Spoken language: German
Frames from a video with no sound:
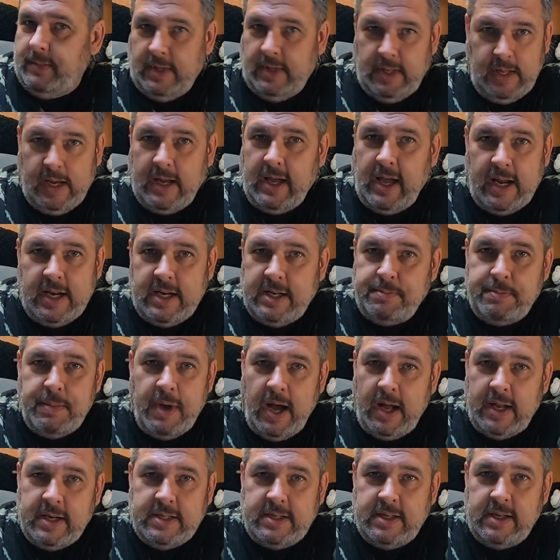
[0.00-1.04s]
dann kann ich mir
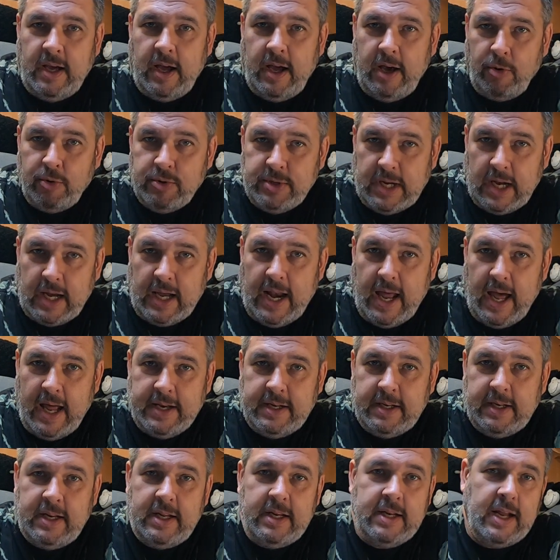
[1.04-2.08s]
halt die
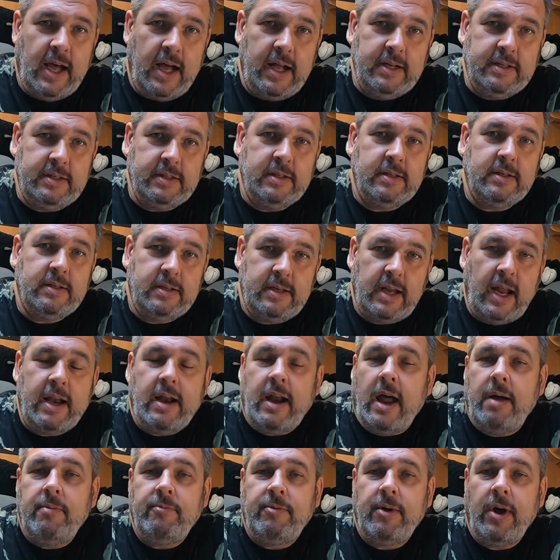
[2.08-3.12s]
heruntergeladenen Inhalte
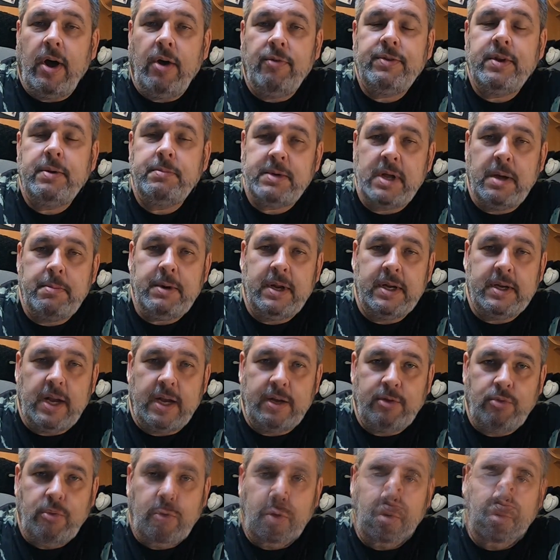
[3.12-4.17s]
dann einfach auf dem Tablet
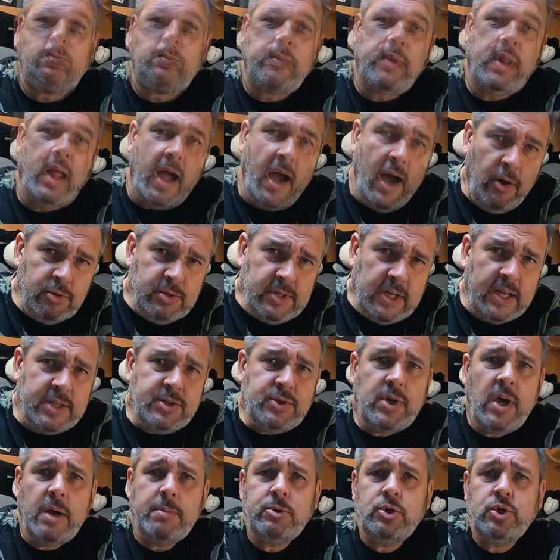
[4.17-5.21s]
angucken. Auch
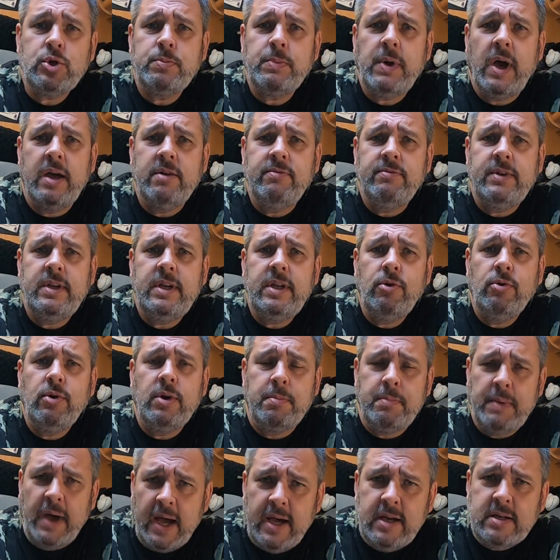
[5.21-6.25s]
dazu habe ich schon mal ein Video
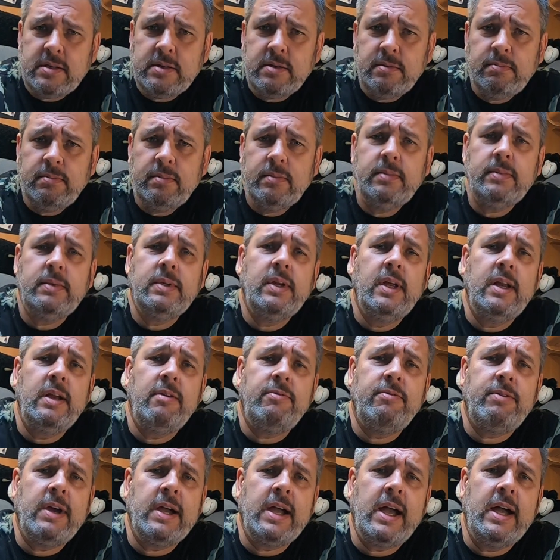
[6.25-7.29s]
gemacht in
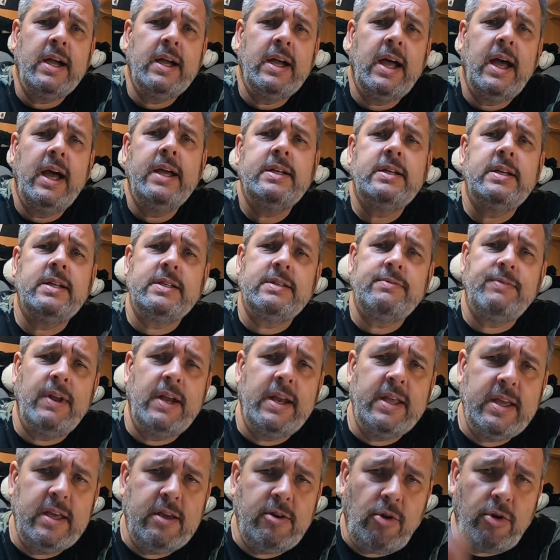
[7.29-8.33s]
der Vergangenheit, das
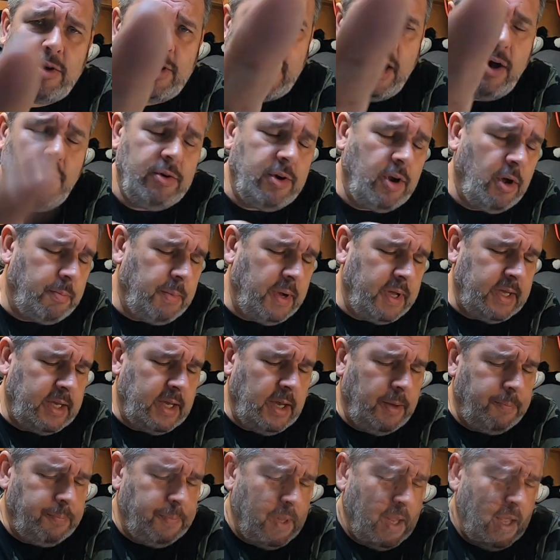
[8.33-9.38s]
verlinke ich euch auch nochmal hier.